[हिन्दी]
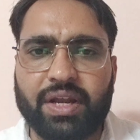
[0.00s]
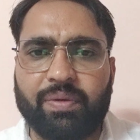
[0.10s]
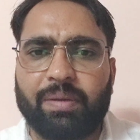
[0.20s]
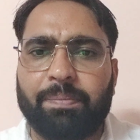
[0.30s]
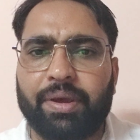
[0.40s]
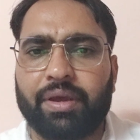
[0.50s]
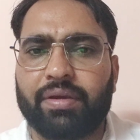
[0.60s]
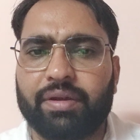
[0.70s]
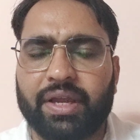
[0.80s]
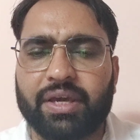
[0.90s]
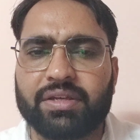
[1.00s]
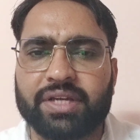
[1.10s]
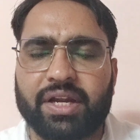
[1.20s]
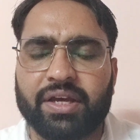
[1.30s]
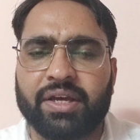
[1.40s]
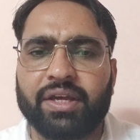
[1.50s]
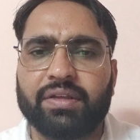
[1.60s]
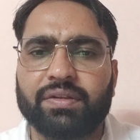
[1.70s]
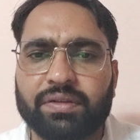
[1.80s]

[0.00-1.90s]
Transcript: लेवल पे लेके जाना है